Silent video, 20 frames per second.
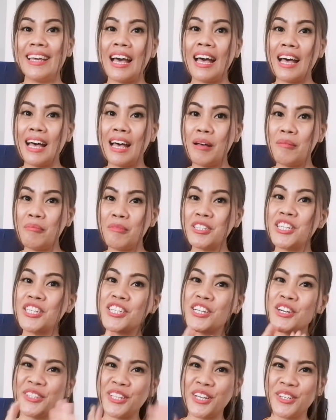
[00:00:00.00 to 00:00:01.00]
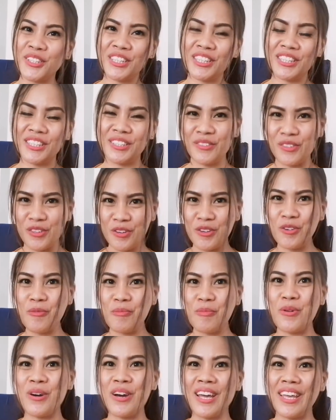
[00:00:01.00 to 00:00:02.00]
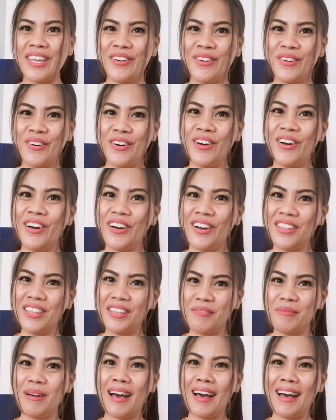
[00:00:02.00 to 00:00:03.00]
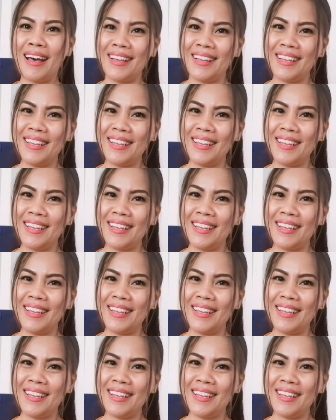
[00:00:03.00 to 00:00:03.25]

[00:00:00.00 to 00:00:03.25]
uh, ah, masya-shoutout ko po kayo. O, ba diba?